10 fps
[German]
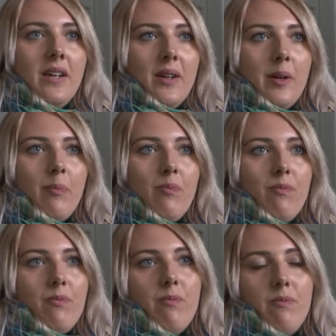Ähm,
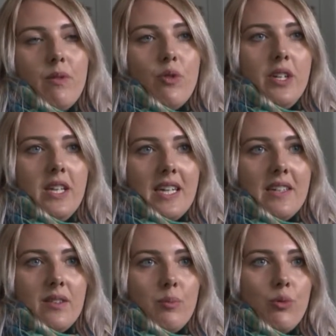wir wollen hier
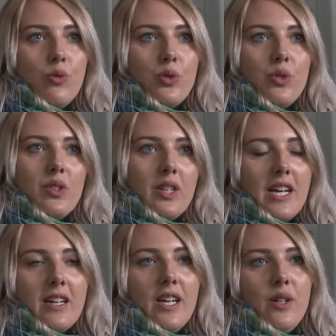ganz bewusst
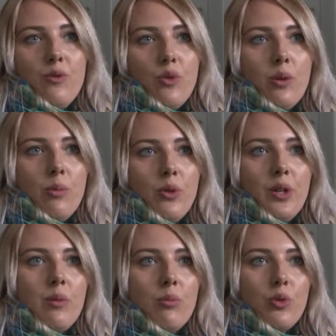Krankheiten
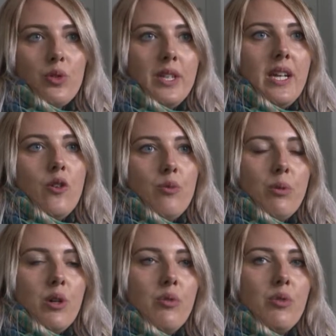vorbeugen, Muskeln
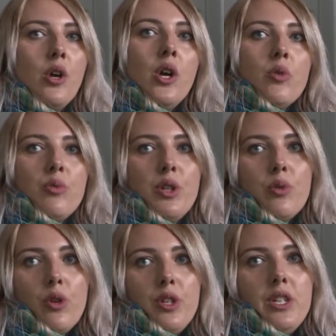aufbauen und die
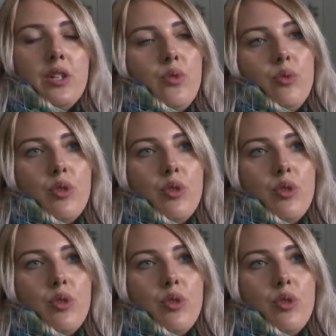Koordination